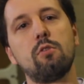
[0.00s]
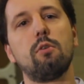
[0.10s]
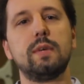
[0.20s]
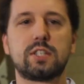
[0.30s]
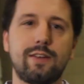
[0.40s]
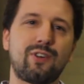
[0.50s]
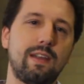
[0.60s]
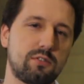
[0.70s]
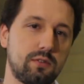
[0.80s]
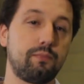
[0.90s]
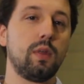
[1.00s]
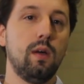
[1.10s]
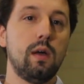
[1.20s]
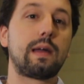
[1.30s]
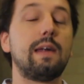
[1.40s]
de un comisario que no,
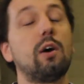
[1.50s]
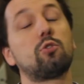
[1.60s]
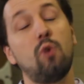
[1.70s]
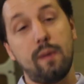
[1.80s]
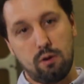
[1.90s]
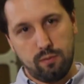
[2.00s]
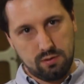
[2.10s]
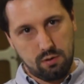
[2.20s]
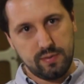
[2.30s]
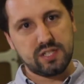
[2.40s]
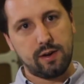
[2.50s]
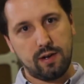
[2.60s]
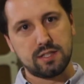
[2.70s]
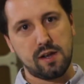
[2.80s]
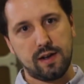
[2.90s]
actuaba como comisario.
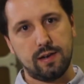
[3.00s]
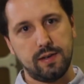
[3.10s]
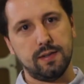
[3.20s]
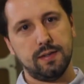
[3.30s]
En claro, no fue